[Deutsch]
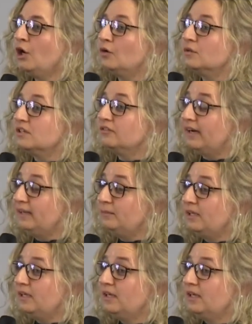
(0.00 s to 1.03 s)
Und auf
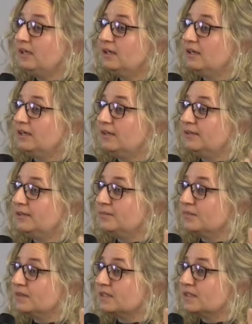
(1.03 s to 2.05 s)
einmal
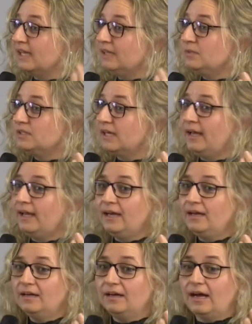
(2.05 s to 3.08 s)
ähm, zeigt mir der
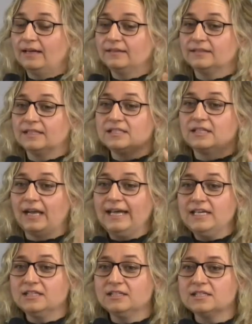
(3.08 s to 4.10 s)
Herr das
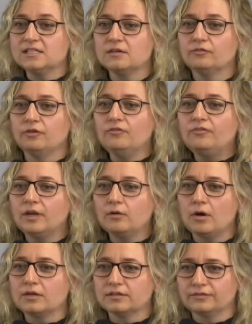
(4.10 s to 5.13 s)
Gleichnis vom
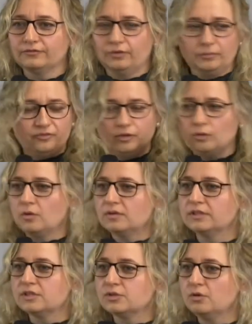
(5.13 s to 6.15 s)
verlorenen, vom
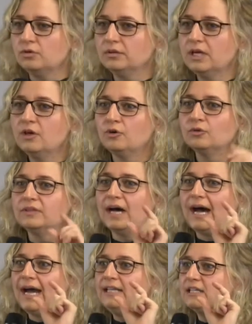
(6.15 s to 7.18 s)
verlorenen Sohn und
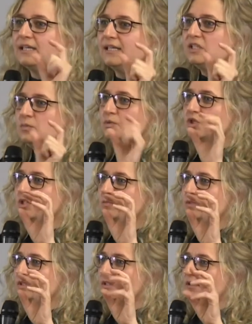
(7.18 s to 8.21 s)
eine ganz
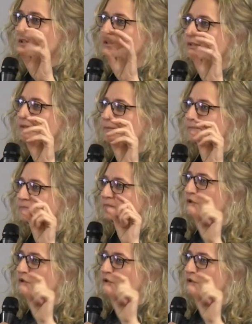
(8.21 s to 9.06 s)
bestimmte ähm,